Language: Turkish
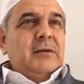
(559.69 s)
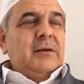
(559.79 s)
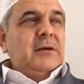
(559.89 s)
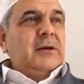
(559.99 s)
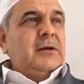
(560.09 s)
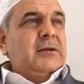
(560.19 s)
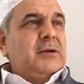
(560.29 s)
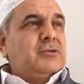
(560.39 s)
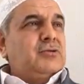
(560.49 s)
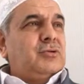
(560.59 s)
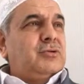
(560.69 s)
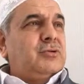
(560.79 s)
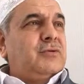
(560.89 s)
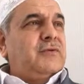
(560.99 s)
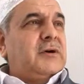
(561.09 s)
İlla
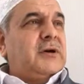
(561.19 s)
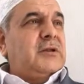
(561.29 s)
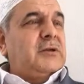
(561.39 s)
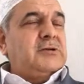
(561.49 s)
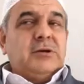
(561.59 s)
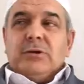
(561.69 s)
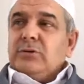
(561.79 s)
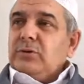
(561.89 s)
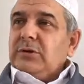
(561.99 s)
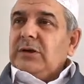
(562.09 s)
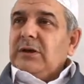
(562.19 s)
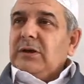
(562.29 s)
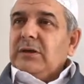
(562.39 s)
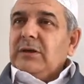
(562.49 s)
tensuruhu fakat nasarahullah